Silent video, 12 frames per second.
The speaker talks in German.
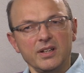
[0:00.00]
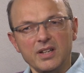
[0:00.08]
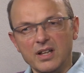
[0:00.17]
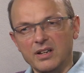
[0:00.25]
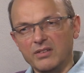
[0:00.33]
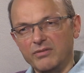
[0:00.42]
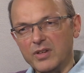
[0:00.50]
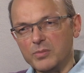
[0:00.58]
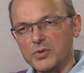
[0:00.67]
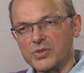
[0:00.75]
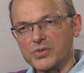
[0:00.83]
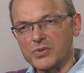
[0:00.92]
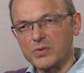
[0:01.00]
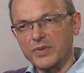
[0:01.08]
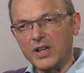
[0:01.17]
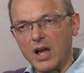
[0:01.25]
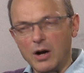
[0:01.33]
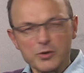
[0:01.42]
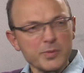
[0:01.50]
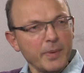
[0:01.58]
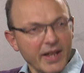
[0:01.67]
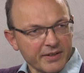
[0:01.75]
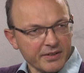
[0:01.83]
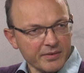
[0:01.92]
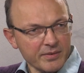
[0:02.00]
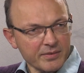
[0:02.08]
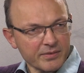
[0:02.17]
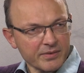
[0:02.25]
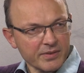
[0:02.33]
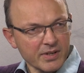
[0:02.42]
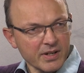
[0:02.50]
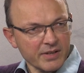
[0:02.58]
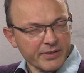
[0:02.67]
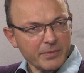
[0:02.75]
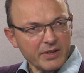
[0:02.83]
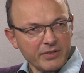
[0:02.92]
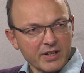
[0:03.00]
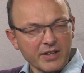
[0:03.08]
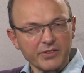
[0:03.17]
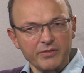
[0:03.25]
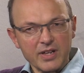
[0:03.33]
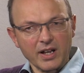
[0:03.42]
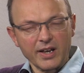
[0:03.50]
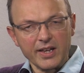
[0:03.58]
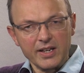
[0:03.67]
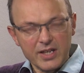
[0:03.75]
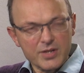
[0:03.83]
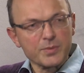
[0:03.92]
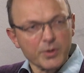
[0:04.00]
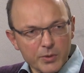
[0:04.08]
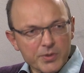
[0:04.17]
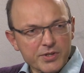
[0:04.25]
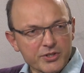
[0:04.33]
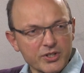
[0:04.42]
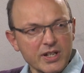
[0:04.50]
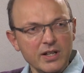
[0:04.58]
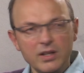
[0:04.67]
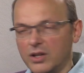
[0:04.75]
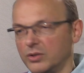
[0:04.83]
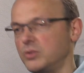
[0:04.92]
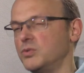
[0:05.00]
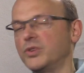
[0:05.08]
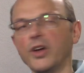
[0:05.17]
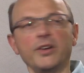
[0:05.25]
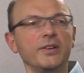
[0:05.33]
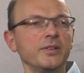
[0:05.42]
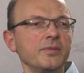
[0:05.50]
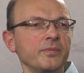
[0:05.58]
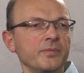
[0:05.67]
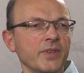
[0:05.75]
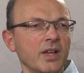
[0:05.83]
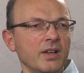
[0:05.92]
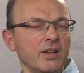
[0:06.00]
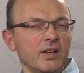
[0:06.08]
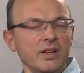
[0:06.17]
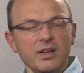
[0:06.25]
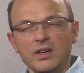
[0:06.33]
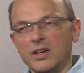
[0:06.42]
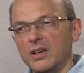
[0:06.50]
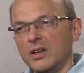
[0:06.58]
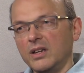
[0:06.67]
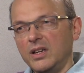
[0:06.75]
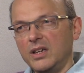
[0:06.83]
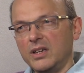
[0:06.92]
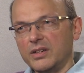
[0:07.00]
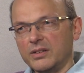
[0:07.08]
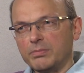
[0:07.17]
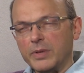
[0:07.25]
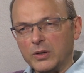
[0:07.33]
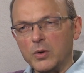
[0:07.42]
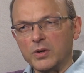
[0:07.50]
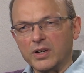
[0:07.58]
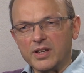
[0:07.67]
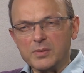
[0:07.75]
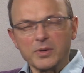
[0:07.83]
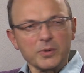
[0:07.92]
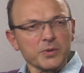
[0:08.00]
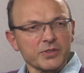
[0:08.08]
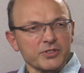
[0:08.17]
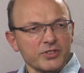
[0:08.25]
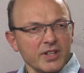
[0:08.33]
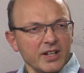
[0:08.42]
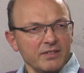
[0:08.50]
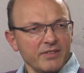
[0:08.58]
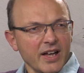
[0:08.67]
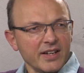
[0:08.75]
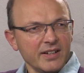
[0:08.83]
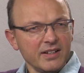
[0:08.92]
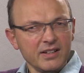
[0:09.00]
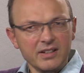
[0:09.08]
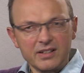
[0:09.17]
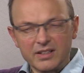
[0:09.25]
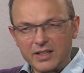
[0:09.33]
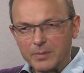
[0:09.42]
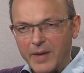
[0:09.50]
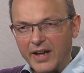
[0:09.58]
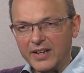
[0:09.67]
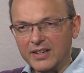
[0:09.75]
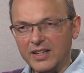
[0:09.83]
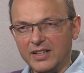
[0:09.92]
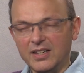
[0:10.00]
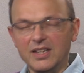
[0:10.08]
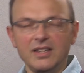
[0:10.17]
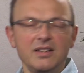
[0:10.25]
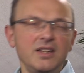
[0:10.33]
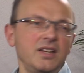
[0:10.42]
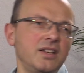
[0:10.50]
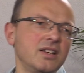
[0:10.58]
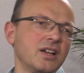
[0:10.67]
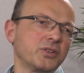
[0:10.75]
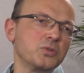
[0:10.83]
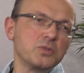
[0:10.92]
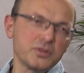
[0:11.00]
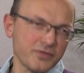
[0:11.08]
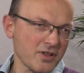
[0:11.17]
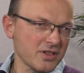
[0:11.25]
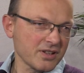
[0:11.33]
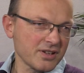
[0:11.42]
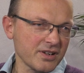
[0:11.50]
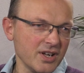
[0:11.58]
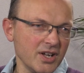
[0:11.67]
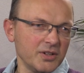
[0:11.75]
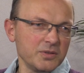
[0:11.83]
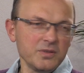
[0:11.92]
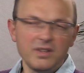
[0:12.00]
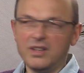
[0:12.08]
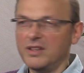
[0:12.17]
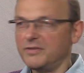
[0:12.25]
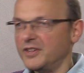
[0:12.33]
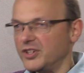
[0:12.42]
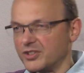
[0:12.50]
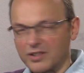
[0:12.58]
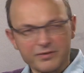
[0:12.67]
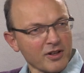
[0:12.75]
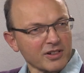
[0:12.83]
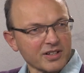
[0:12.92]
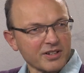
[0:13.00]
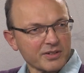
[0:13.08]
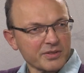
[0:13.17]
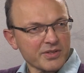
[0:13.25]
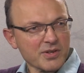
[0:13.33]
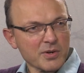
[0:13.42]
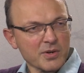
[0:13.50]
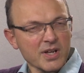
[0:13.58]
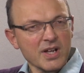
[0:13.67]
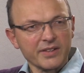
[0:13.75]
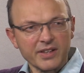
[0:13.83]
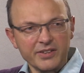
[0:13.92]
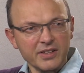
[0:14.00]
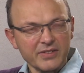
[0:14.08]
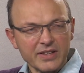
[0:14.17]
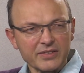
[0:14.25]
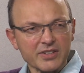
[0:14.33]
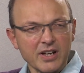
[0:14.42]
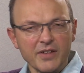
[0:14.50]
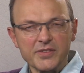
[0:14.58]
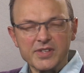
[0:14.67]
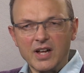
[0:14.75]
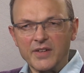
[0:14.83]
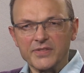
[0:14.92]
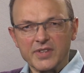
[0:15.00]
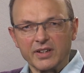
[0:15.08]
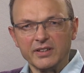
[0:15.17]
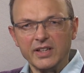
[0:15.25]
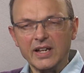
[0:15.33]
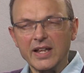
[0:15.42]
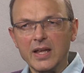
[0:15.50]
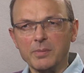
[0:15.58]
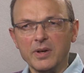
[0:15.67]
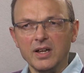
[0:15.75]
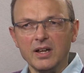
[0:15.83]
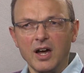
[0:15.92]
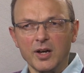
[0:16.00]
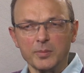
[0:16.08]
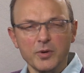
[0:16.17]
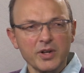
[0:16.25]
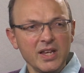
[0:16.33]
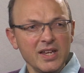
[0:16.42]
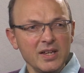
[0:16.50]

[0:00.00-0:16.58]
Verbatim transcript: Denn wir müssen so viel ausblenden, damit wir das wirklich in diesem großen Stil tun können. Ich betone das im großen Stil, weil ich meine hier nicht, nicht, nicht die Naturvölker und die Fischervölker und so. Das ist etwas ganz anderes. Die leben in Harmonie,